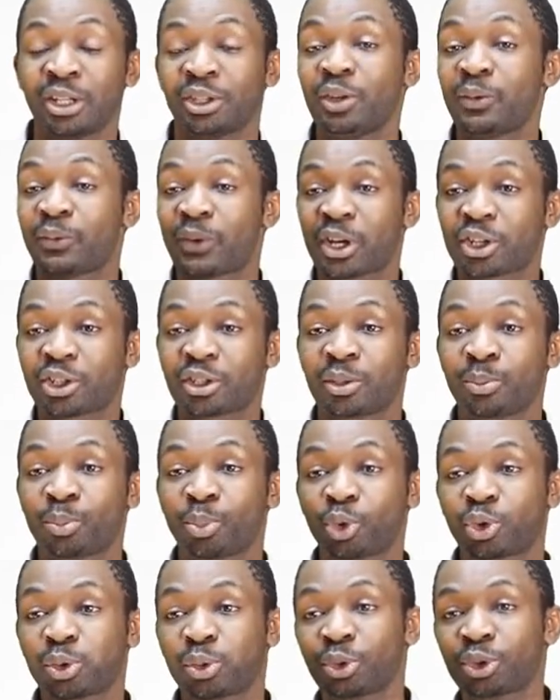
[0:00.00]
Неважно,
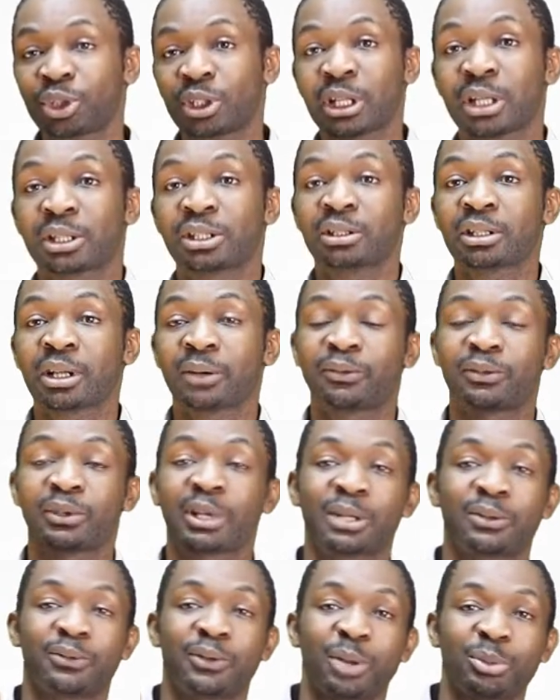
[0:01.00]
пусть люди над, над,
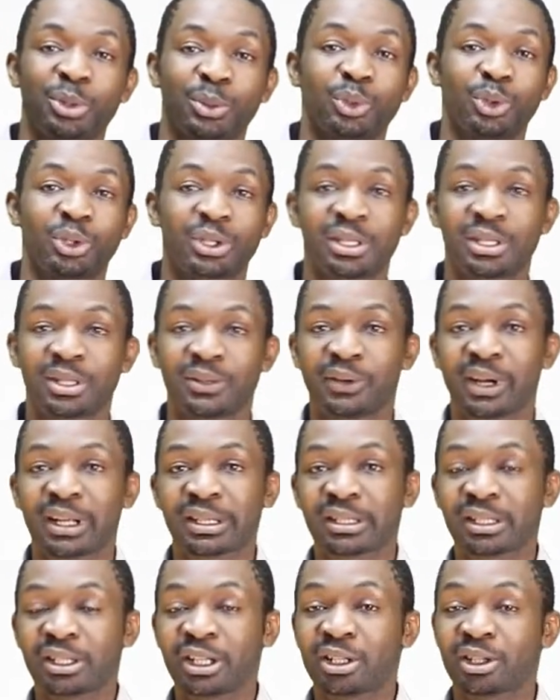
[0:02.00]
над вами будут
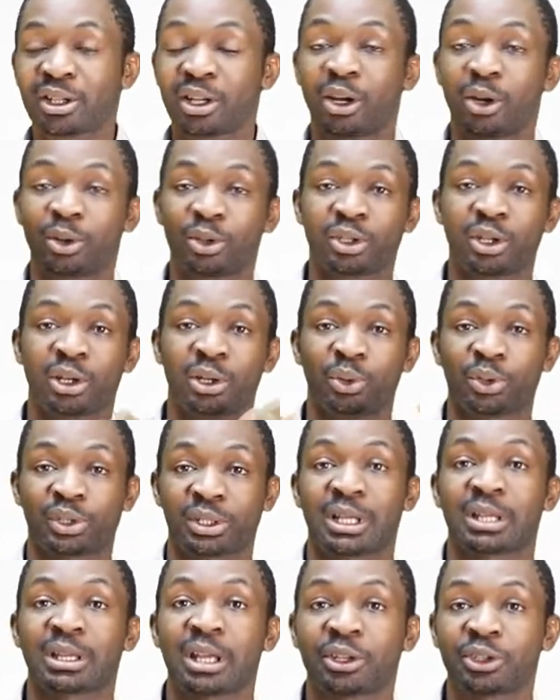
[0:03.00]
издеваться, если хочешь ты хочешь
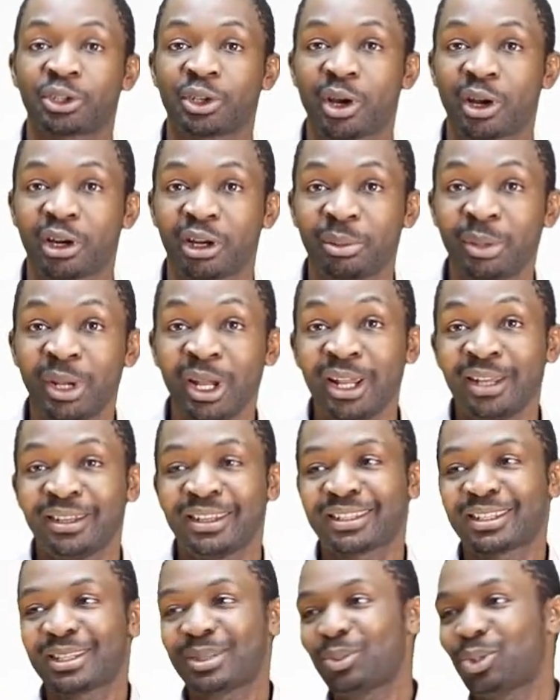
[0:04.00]
стать актером,
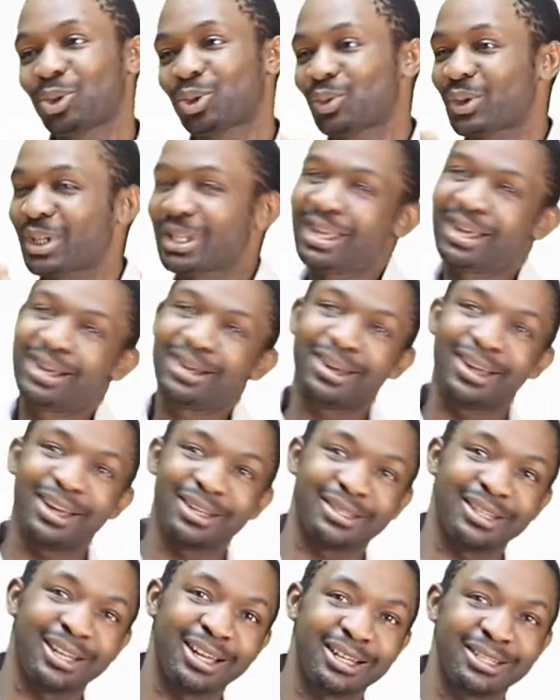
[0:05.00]
если ты будешь всегда
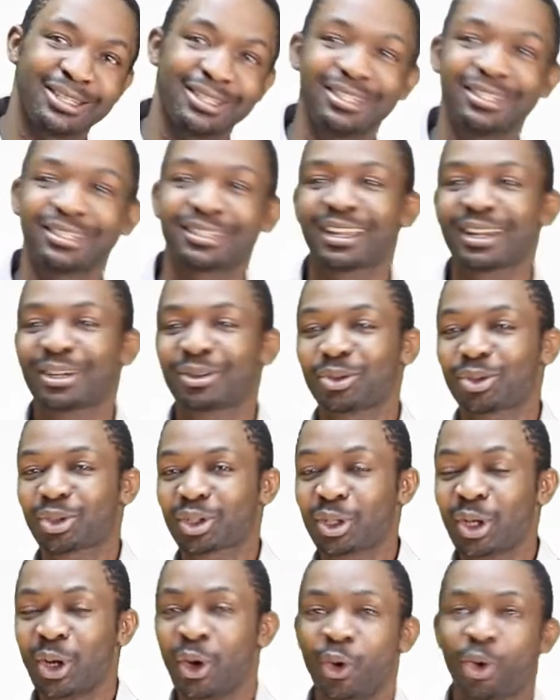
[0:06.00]
классно ходить, как
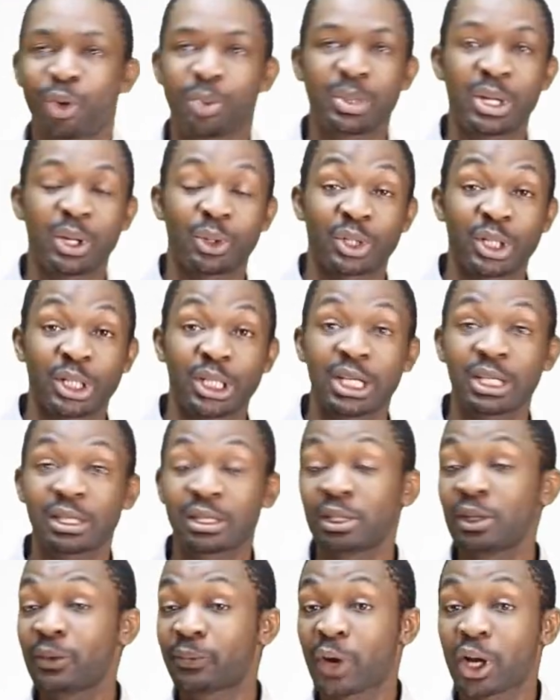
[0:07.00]
уже у меня уже есть,
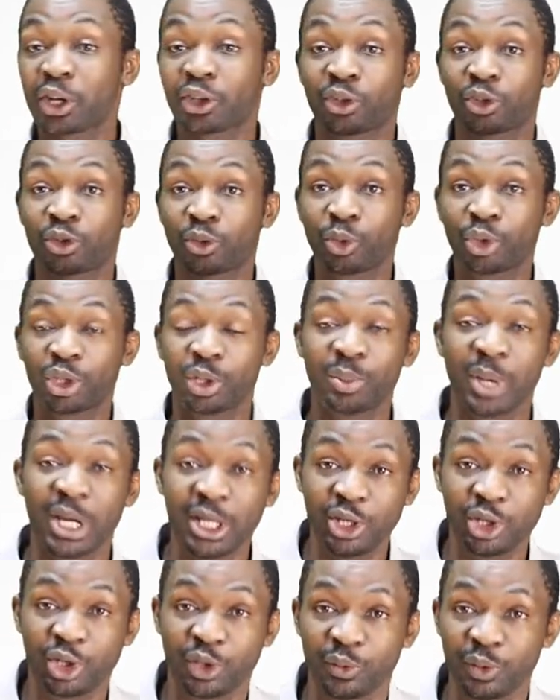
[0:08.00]
Неважно, что у тебя
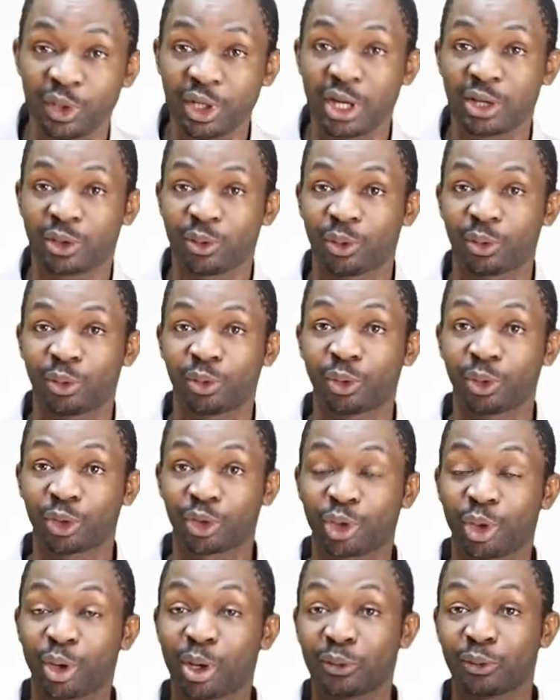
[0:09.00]
ничего нету, но
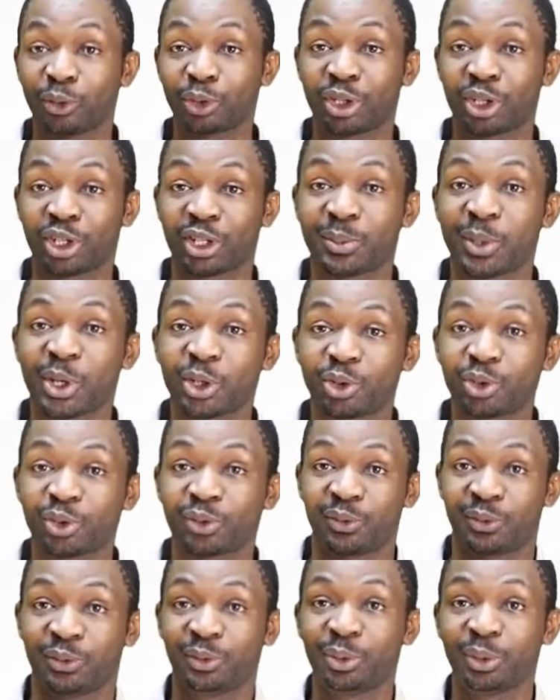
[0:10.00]
все равно ты себя
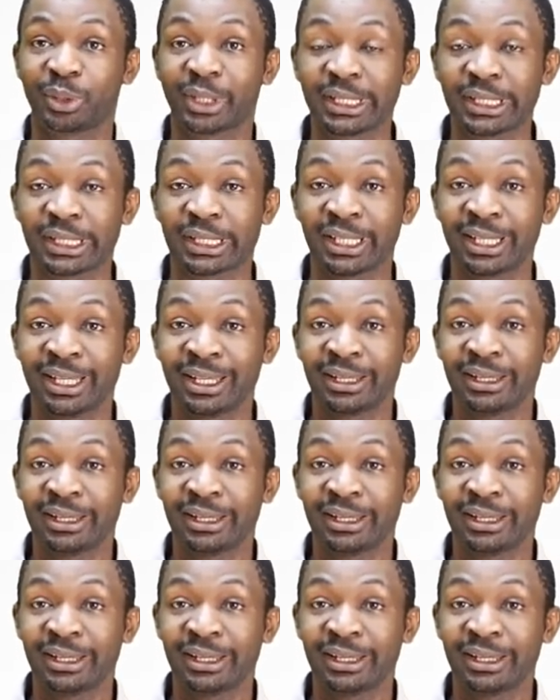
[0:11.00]
чувствуешь внутри.